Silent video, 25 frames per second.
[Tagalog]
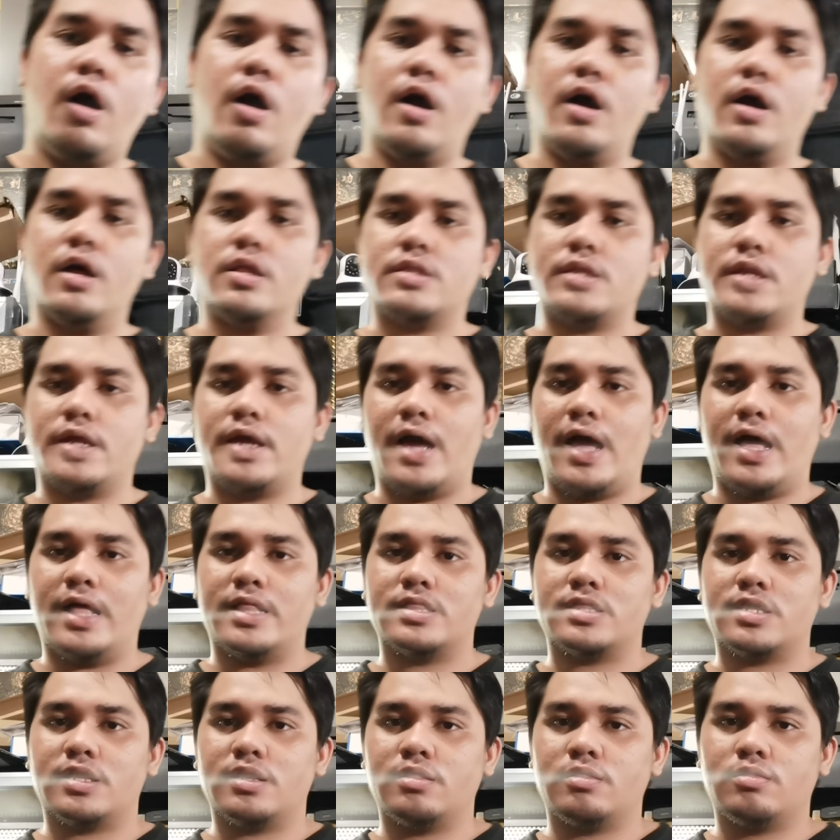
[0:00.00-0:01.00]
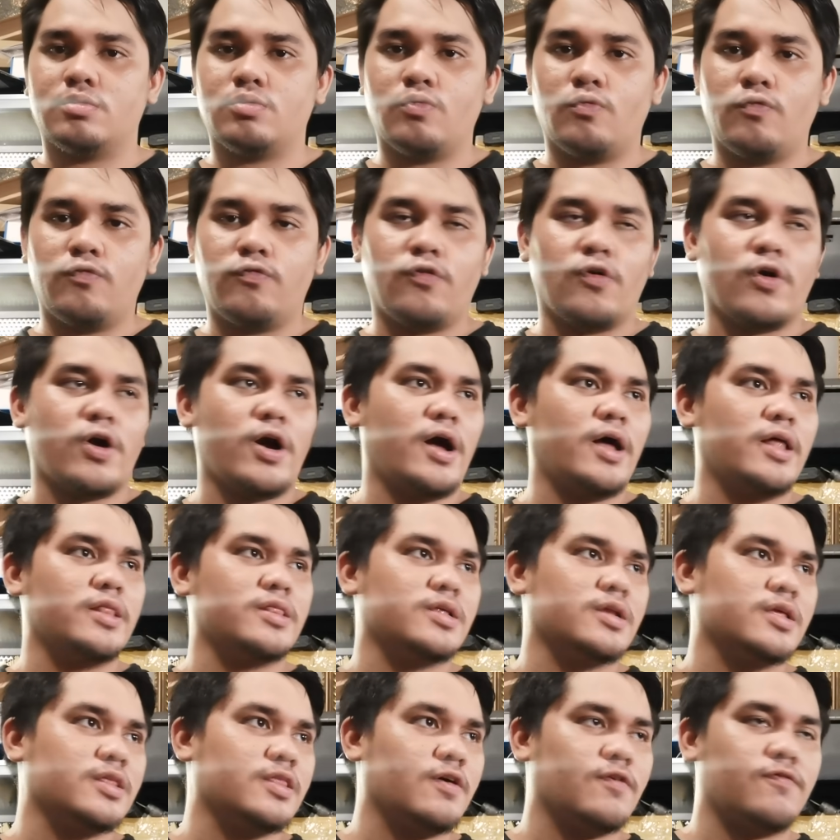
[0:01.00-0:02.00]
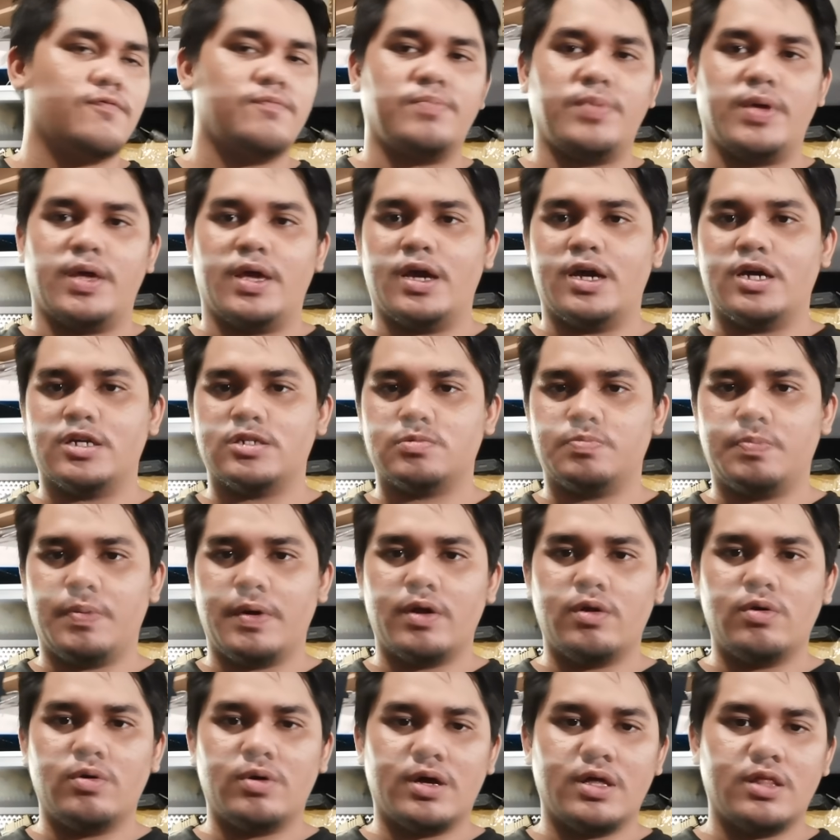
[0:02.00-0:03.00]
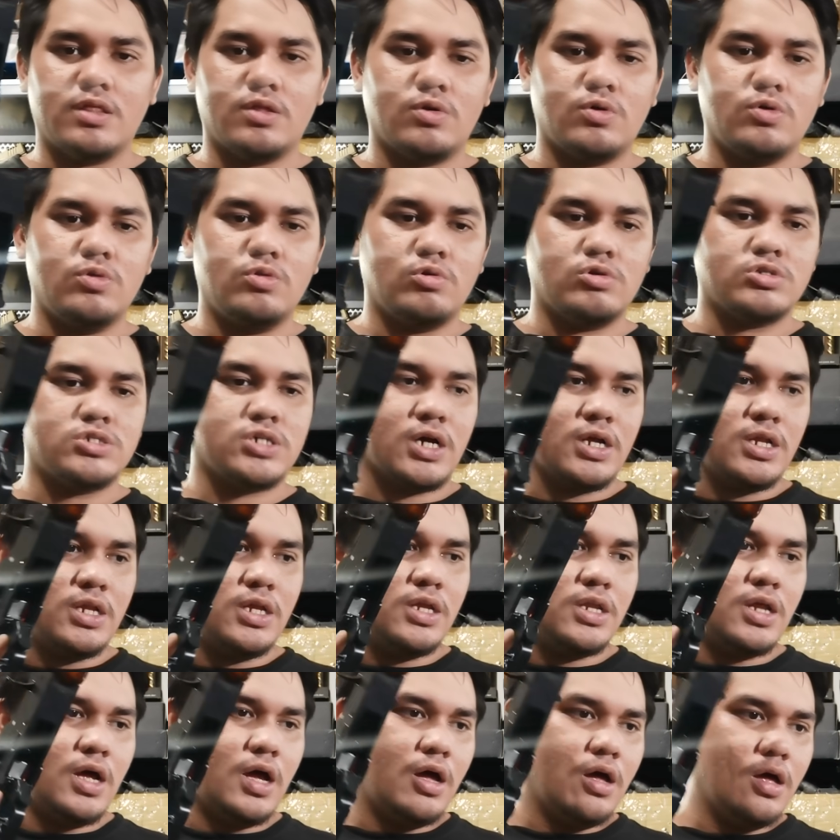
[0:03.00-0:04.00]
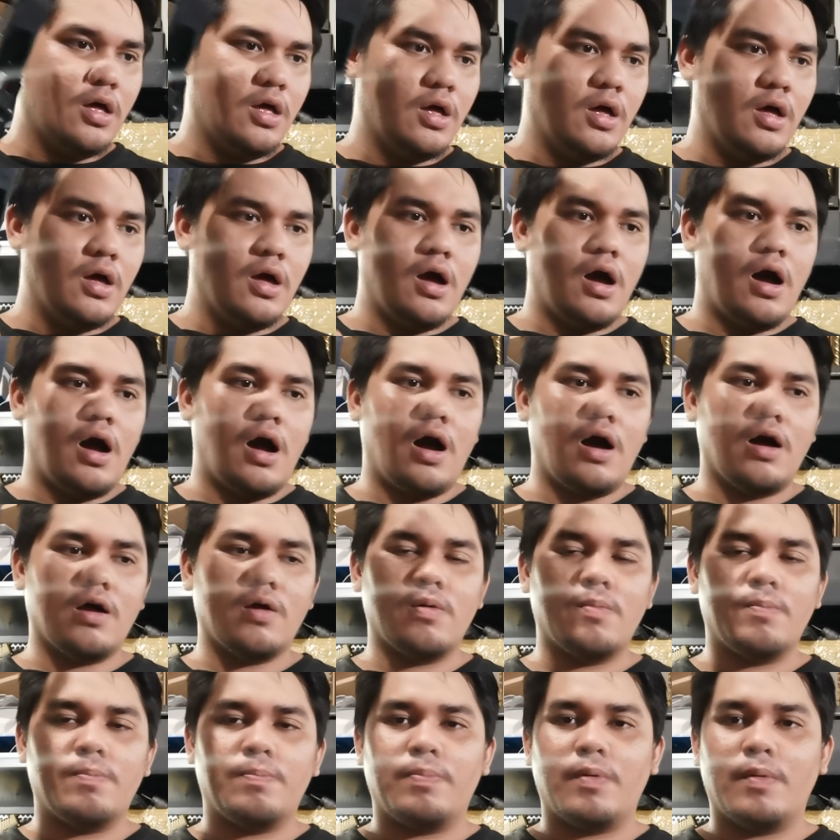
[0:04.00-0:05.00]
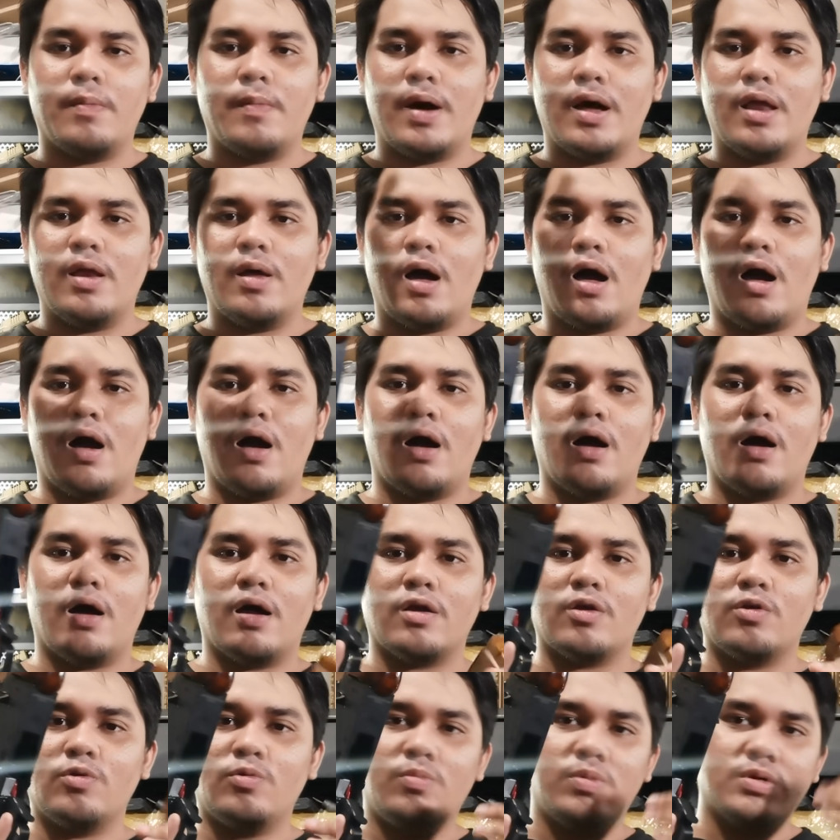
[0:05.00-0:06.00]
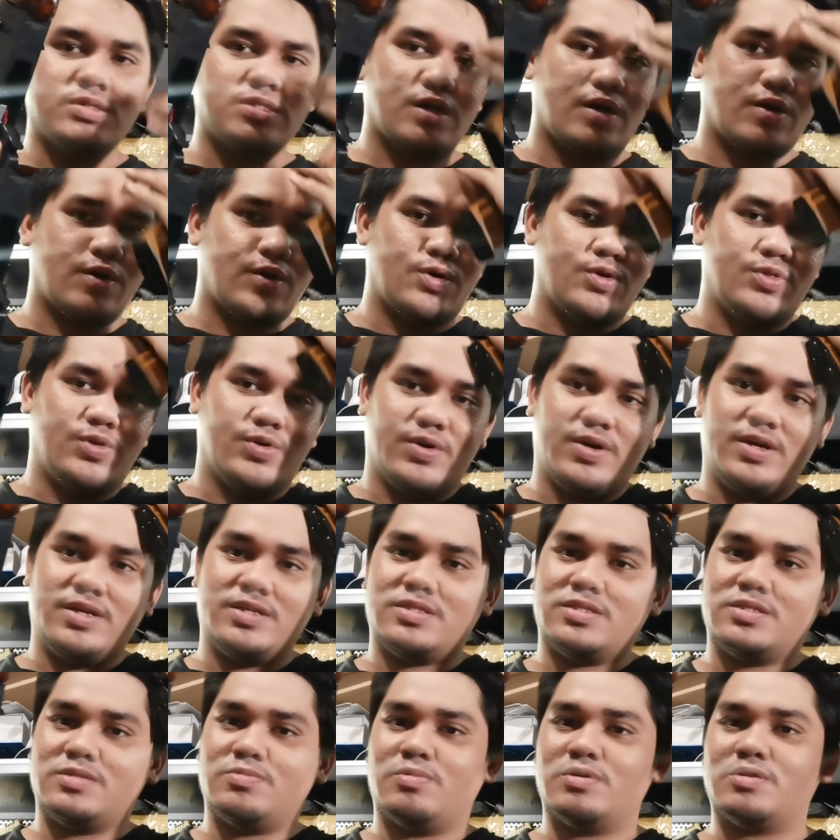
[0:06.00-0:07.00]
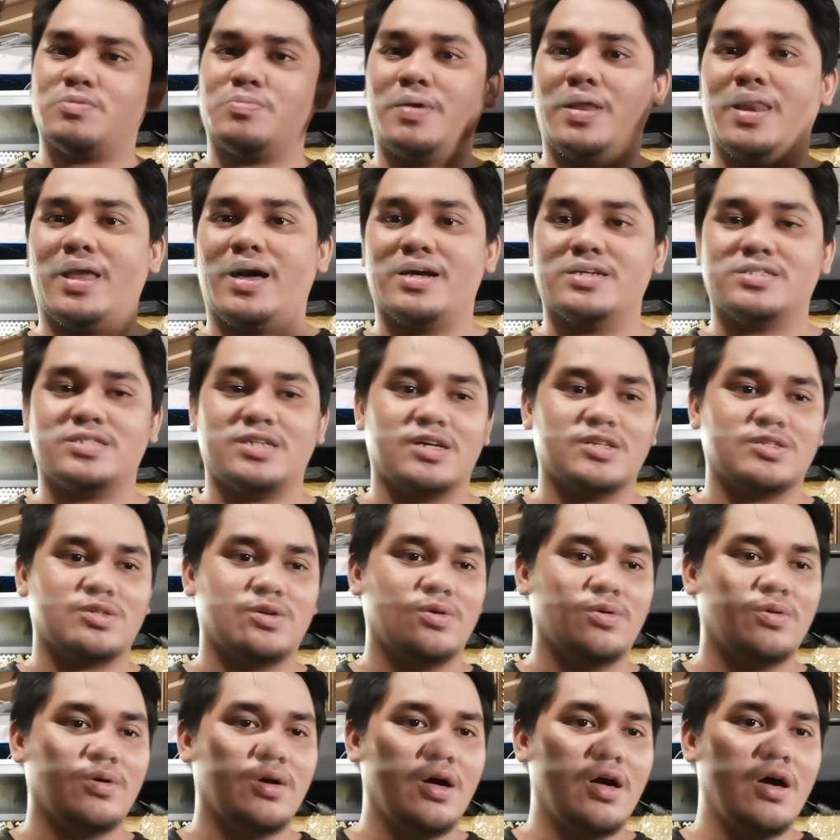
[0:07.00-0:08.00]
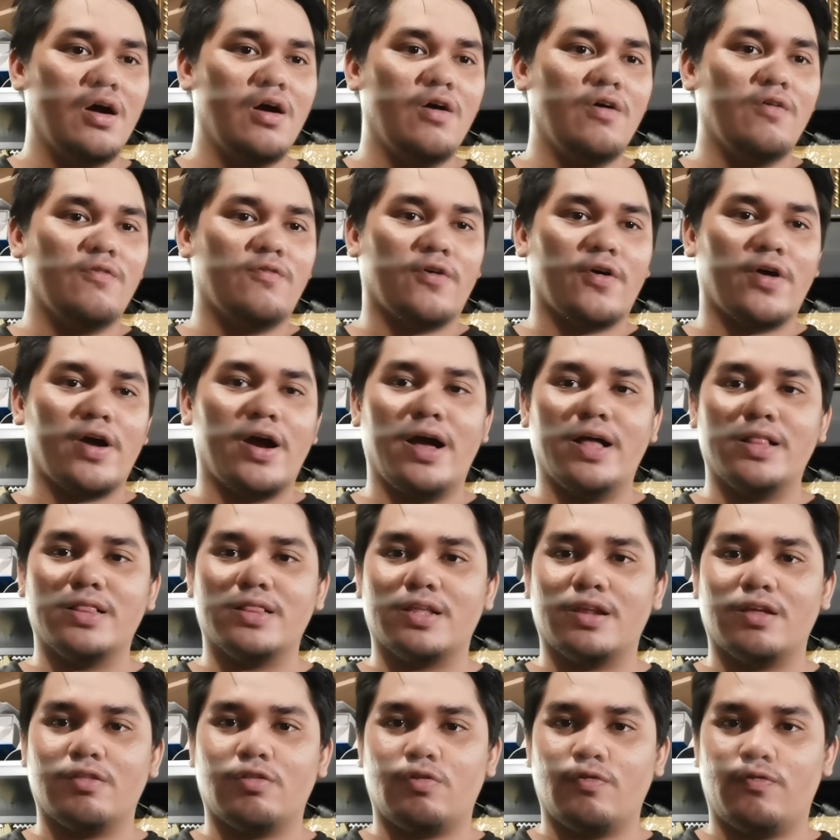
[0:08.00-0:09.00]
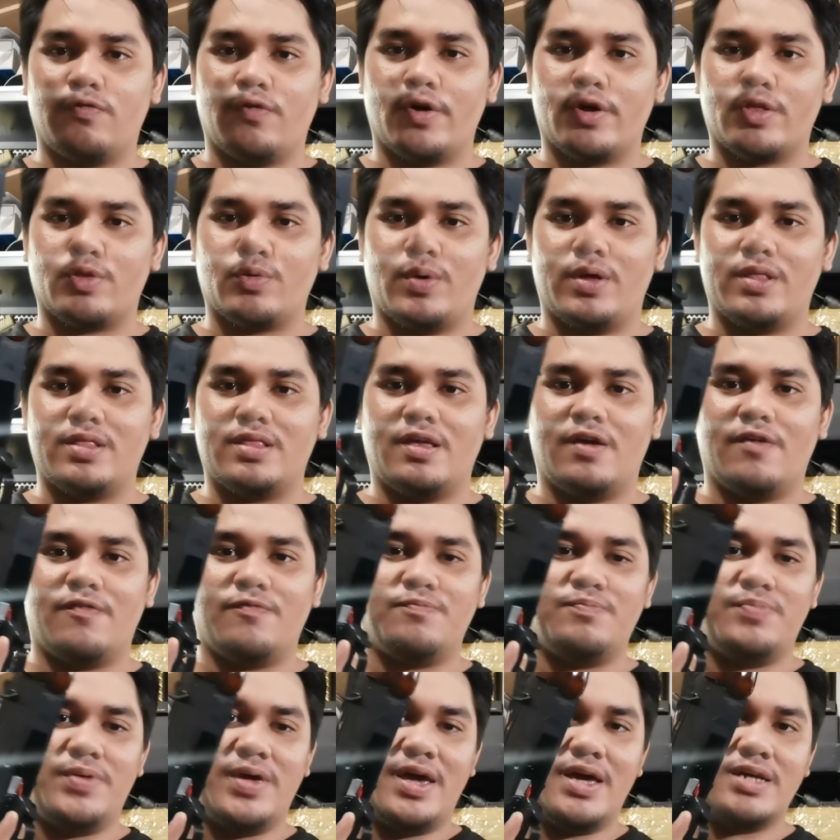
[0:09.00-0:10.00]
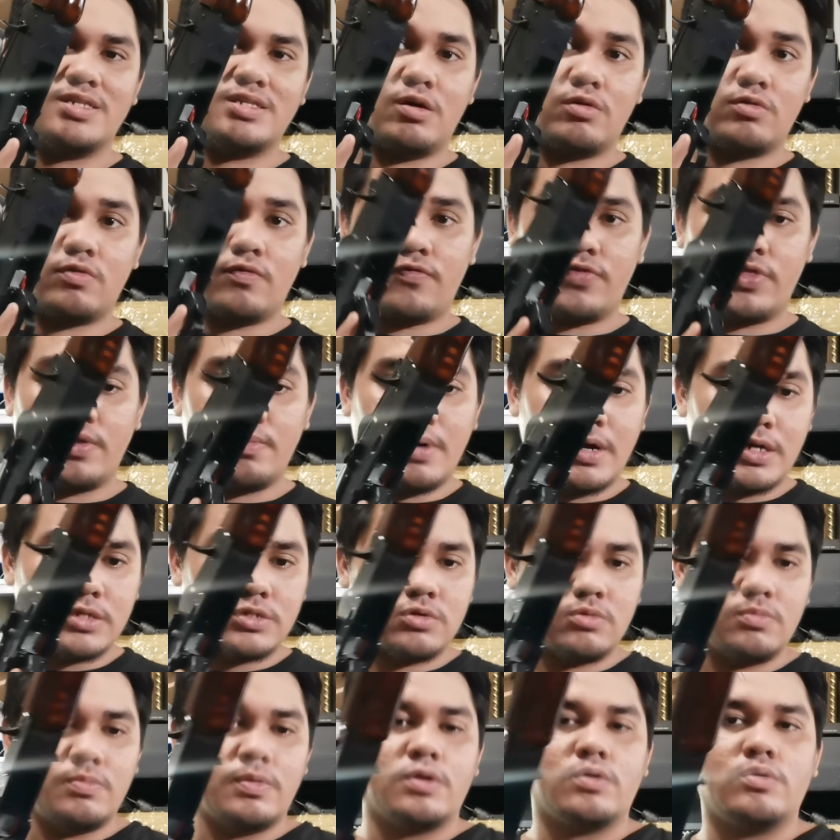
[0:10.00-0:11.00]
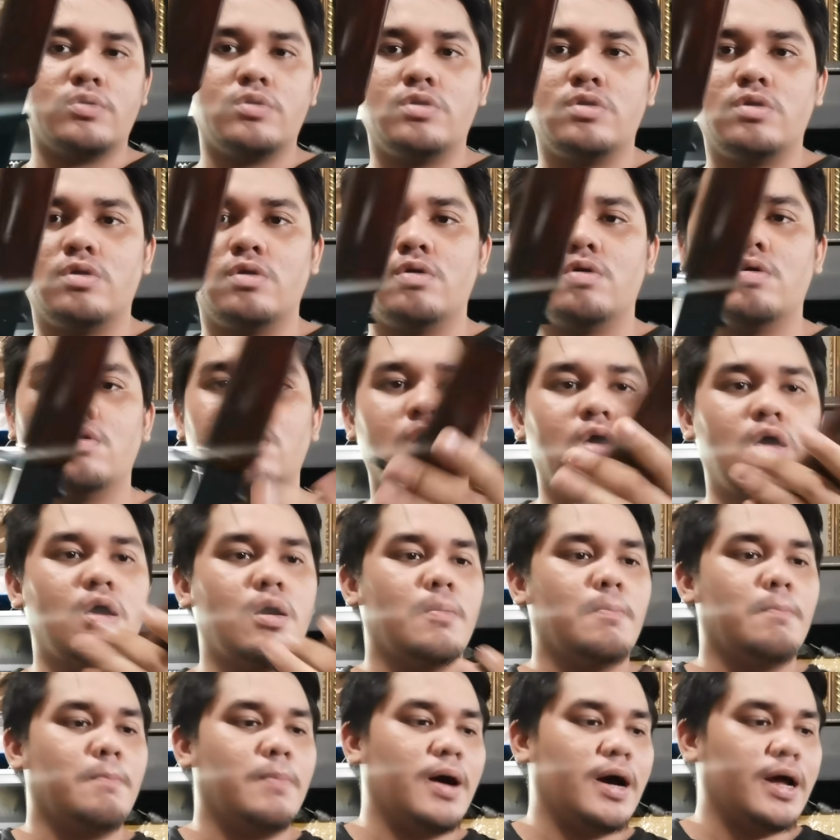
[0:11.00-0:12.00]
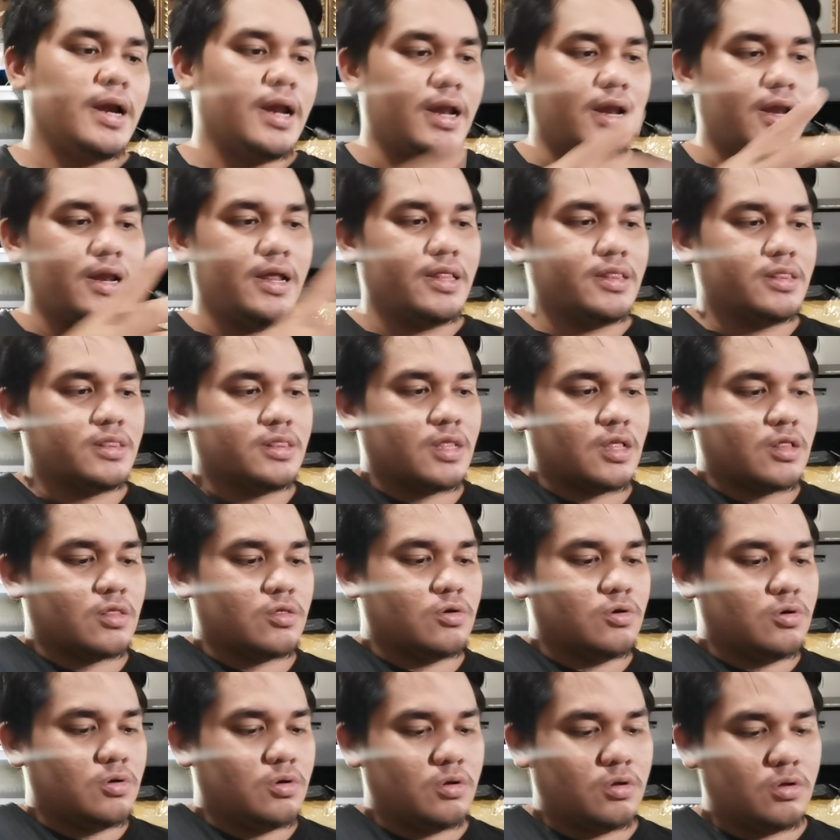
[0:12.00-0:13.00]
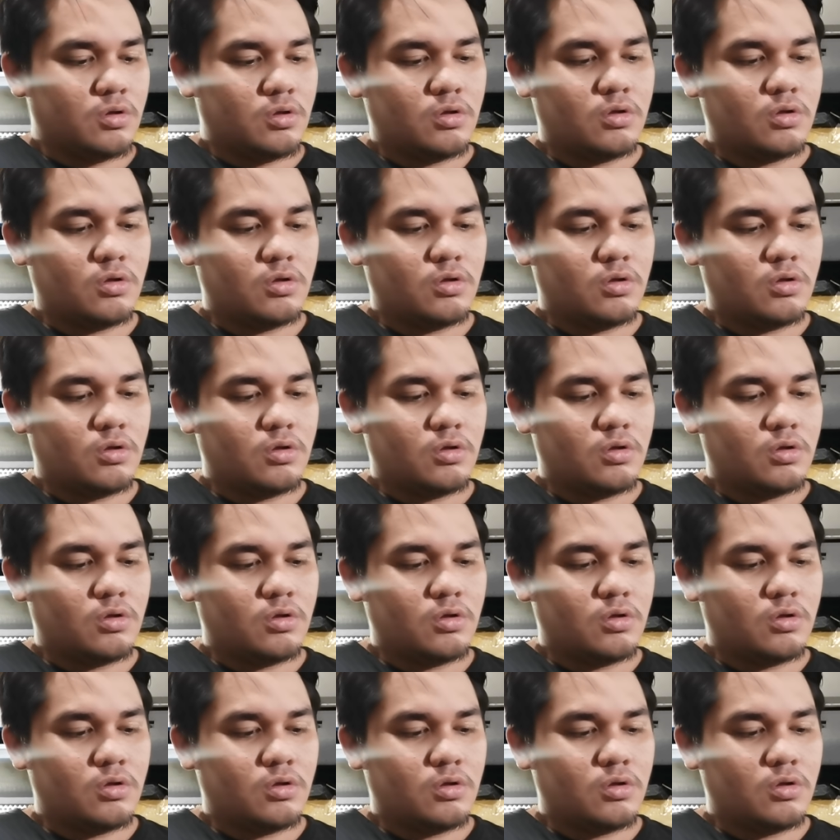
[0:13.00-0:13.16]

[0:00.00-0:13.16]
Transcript: uh, ah, 300 to 400 FPS. Pero kinrono ko siya kanina, ang, puma- uh, ang lumabas sa chrono is mas malakas siya. So, 400 to 420 FPS out of the box. So, biruin niyo yung barrel length nito.